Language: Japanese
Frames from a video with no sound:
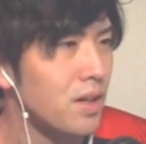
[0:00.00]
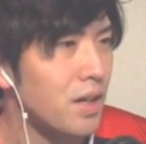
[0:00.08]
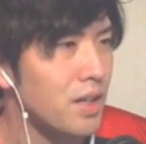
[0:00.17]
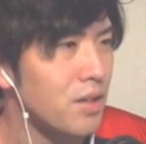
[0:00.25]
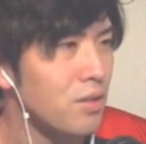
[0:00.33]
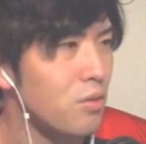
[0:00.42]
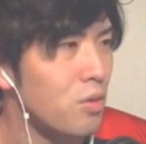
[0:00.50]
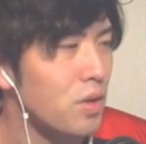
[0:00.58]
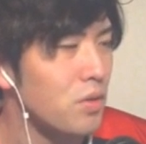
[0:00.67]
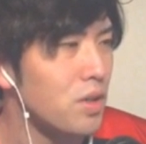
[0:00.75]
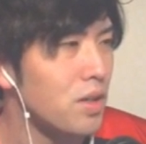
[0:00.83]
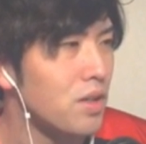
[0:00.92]
相手の
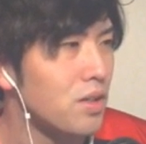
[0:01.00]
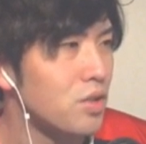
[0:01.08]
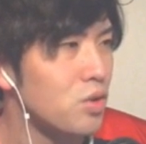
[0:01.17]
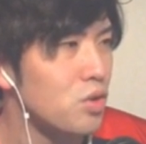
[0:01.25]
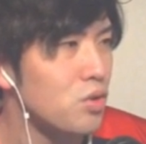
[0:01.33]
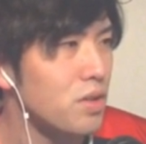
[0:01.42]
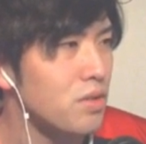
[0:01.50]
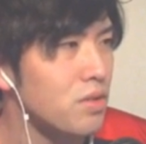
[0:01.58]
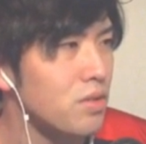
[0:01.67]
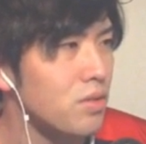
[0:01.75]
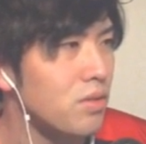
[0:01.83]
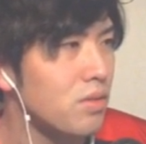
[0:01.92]
フォワードは調子悪いですよ。